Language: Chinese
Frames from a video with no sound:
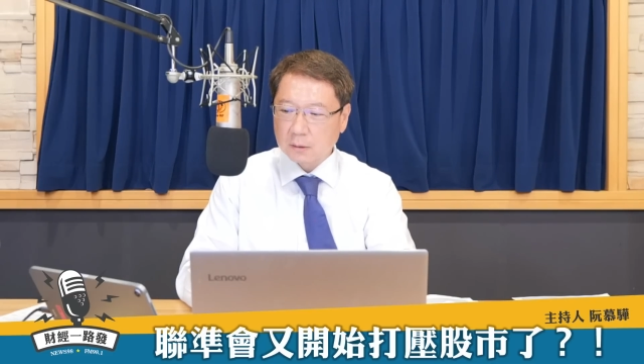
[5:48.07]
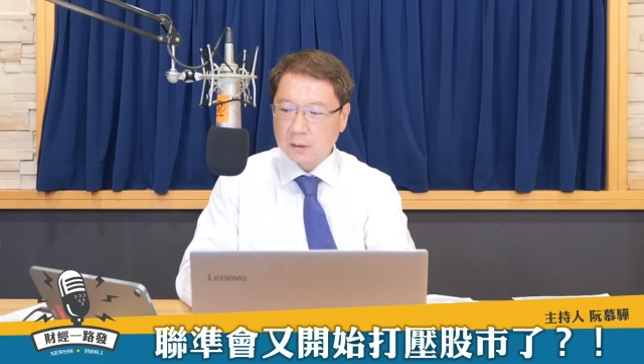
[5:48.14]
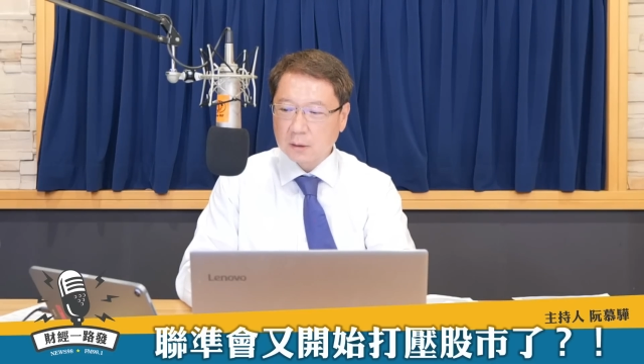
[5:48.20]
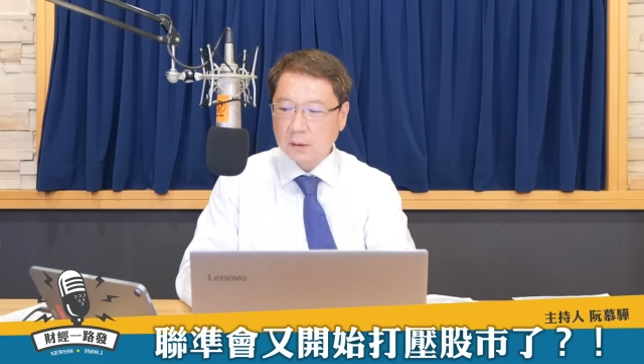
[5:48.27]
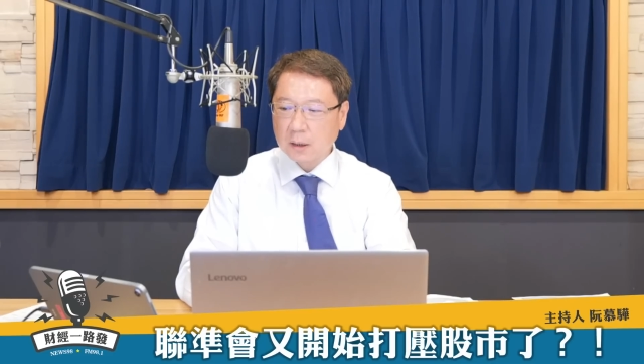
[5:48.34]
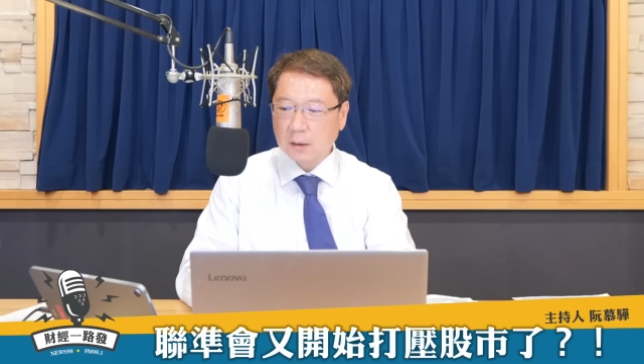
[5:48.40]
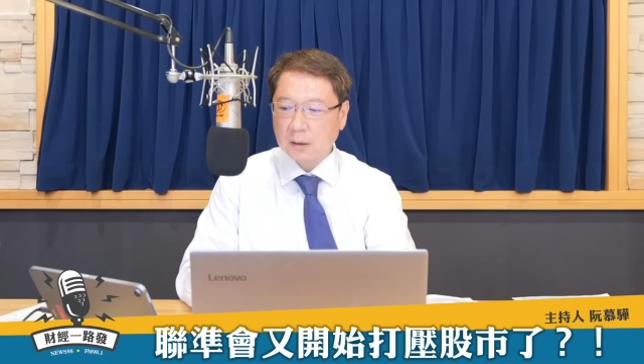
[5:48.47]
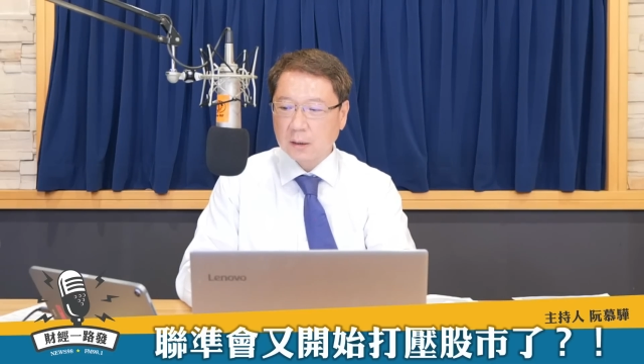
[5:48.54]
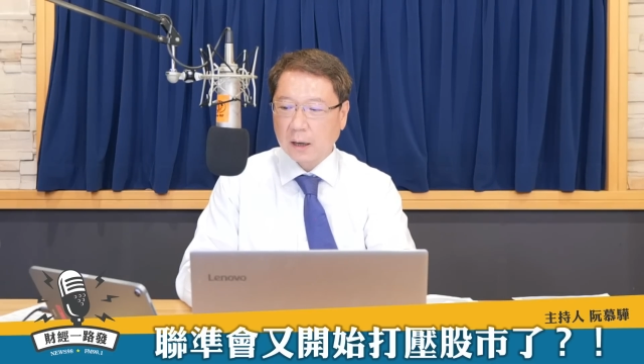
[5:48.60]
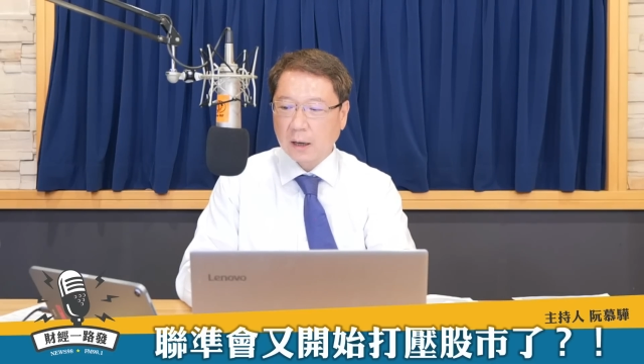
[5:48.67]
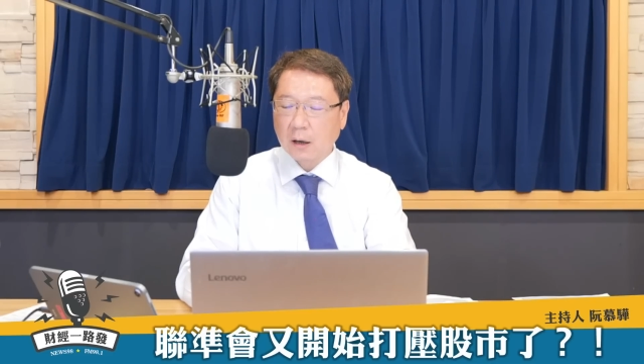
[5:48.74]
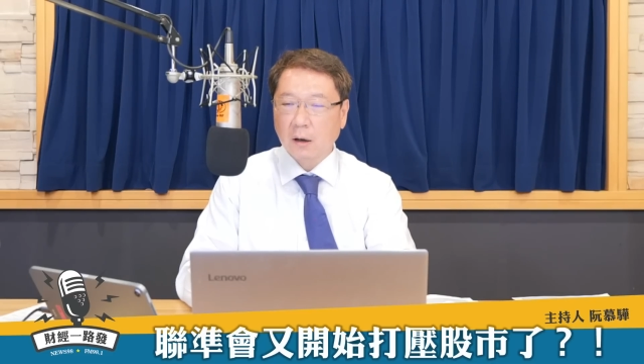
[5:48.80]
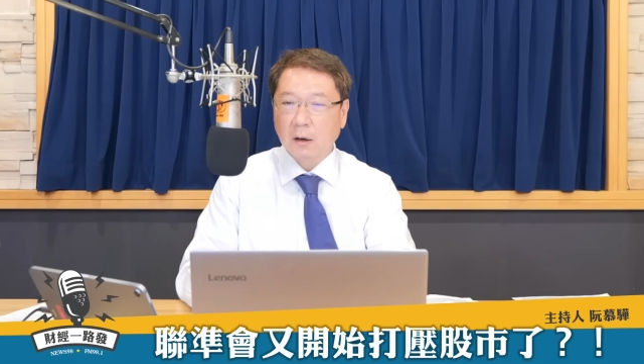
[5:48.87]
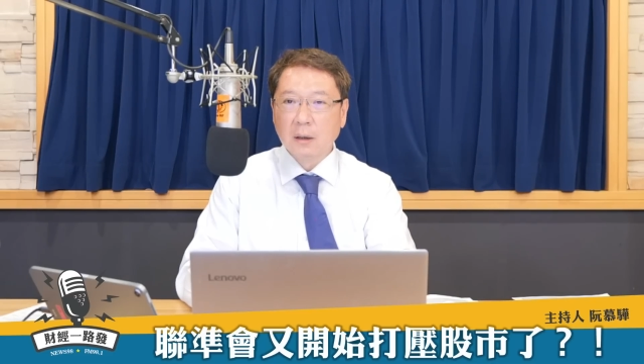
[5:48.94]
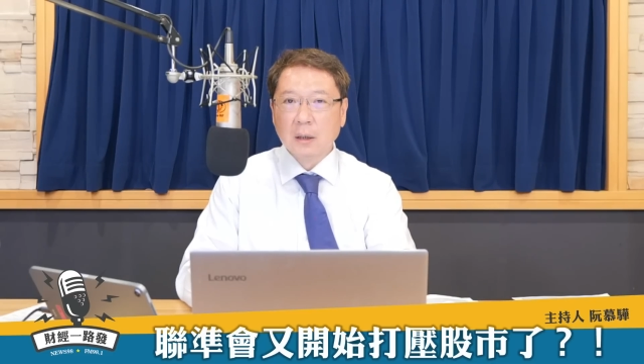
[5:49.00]
今年以来
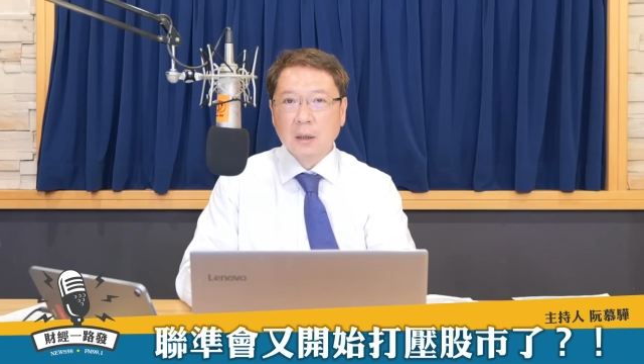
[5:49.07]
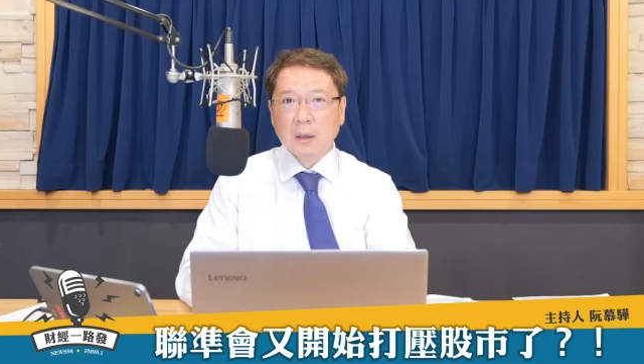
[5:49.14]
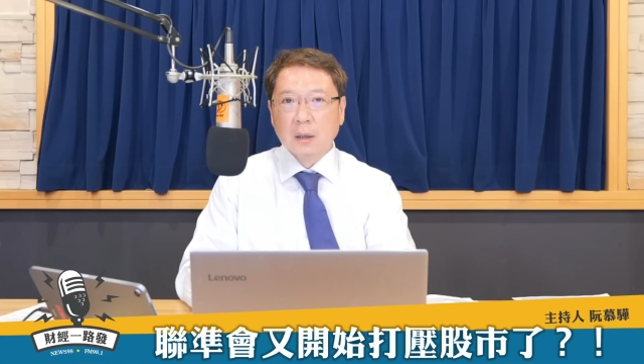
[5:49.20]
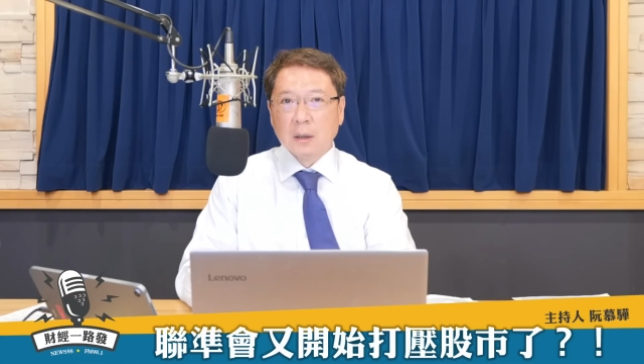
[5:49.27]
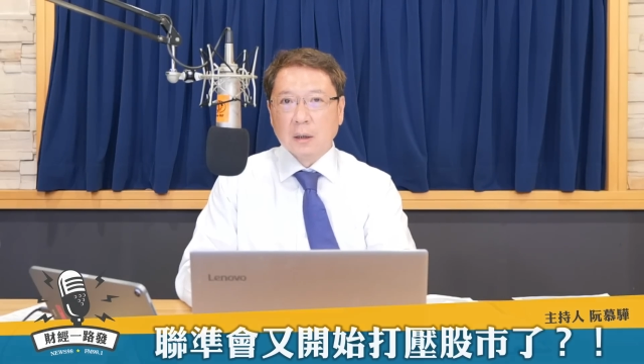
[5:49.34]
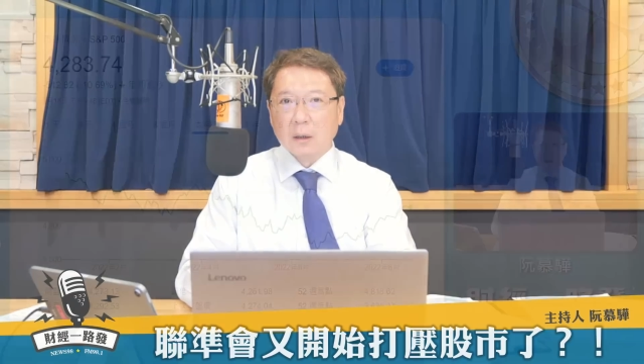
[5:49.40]
啊，呃，